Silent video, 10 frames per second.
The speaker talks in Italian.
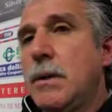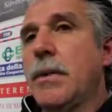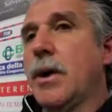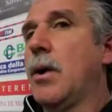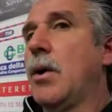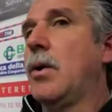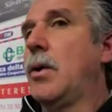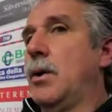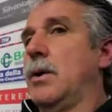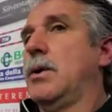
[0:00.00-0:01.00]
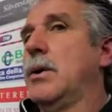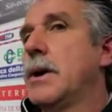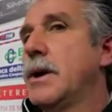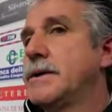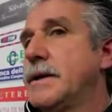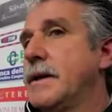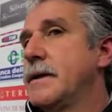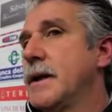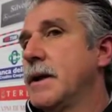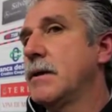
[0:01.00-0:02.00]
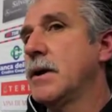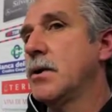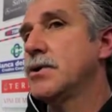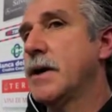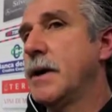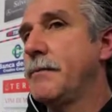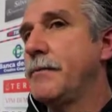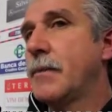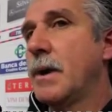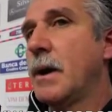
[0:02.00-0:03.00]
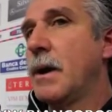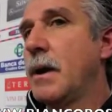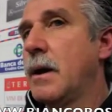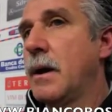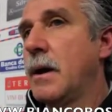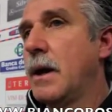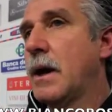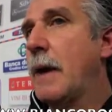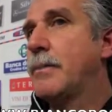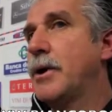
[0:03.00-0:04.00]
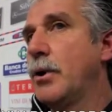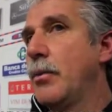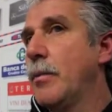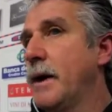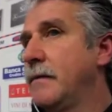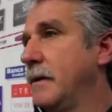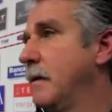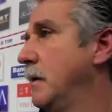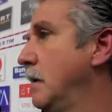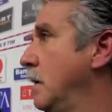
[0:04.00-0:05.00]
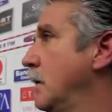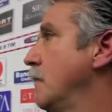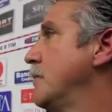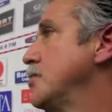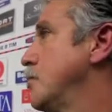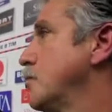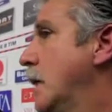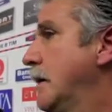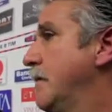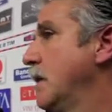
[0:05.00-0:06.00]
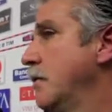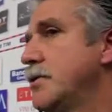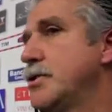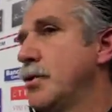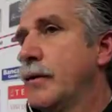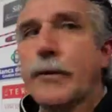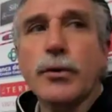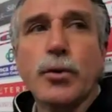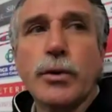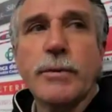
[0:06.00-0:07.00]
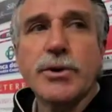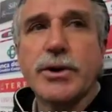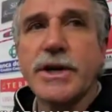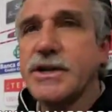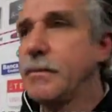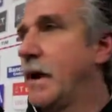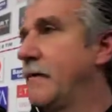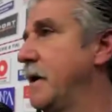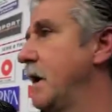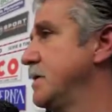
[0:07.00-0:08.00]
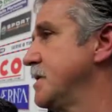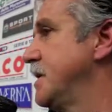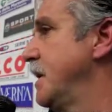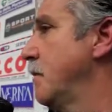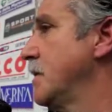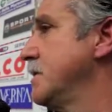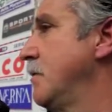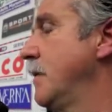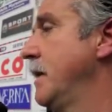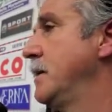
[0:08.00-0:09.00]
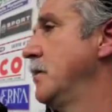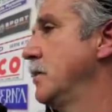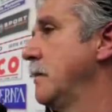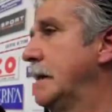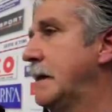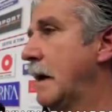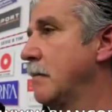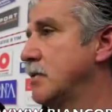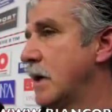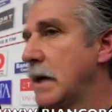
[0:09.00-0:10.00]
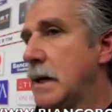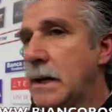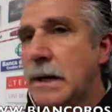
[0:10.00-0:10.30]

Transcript: Però c'è da dire anche una cosa che eh, capitano momenti dove ci sono squalifiche, dove ci sono infortuni, bisogna essere bravi a gestire questi momenti, non dimentichiamoci che